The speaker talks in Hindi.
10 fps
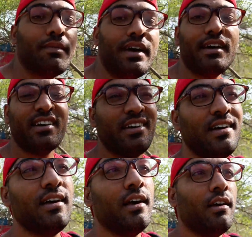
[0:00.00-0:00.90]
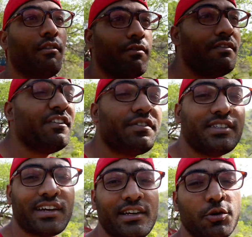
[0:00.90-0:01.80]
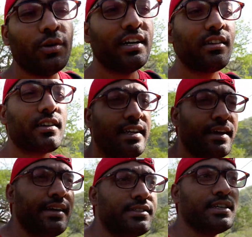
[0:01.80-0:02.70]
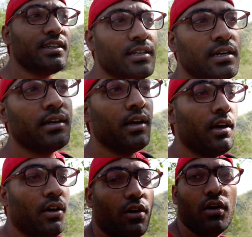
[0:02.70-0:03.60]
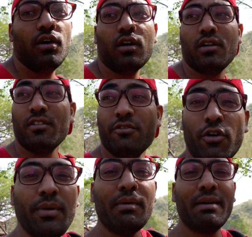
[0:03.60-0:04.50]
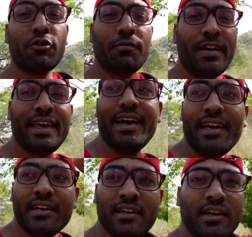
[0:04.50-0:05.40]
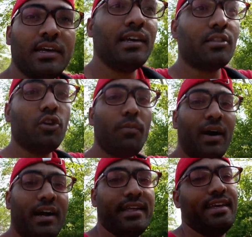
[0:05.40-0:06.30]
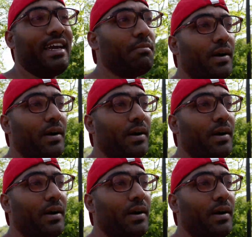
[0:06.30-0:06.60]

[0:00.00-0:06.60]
में 150 से के 200 तक टिकट्स है और वो भी मतलब रोफे क्या है दो पहाड़ है एक